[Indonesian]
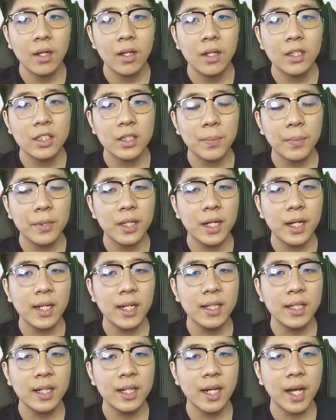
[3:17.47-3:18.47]
Sebenarnya
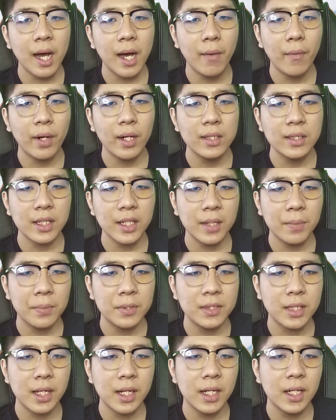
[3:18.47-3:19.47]
dari awal saya
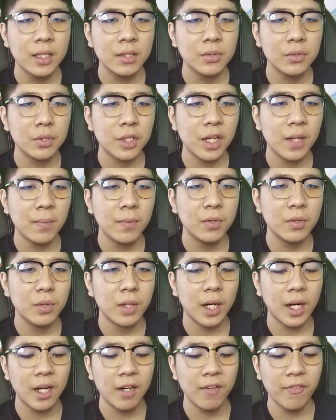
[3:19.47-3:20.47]
bicara sudah
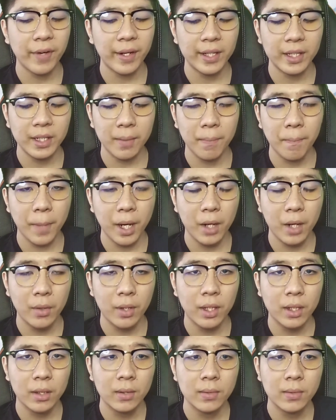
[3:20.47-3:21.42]
menggunakan phantom power.